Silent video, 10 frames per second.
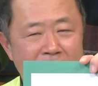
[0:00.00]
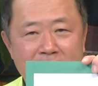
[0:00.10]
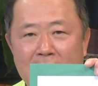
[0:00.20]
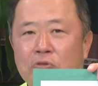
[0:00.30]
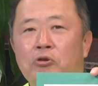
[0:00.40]

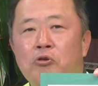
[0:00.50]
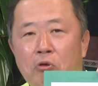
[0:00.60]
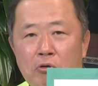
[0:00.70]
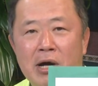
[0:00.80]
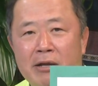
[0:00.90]
じゃあどういう
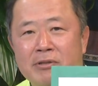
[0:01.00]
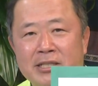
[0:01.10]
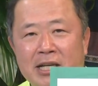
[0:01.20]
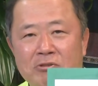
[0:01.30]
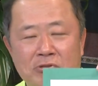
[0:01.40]
方法があるんで
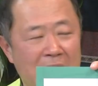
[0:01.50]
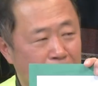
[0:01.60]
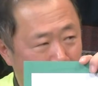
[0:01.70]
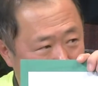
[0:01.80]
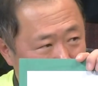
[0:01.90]
すかって誰
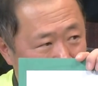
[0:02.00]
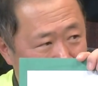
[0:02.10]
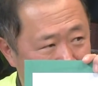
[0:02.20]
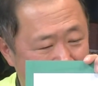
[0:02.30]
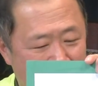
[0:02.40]
も答えら
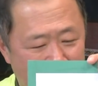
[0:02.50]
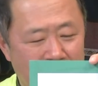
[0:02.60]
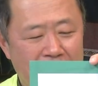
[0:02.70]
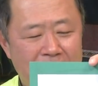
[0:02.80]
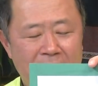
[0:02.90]
れないんだけど、方法ない